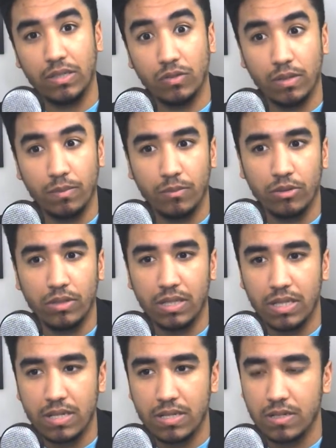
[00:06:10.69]
Isso é muito
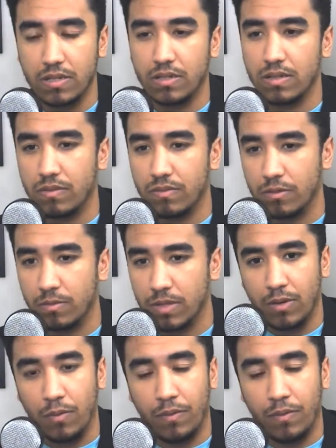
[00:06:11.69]
interessante nesse filme.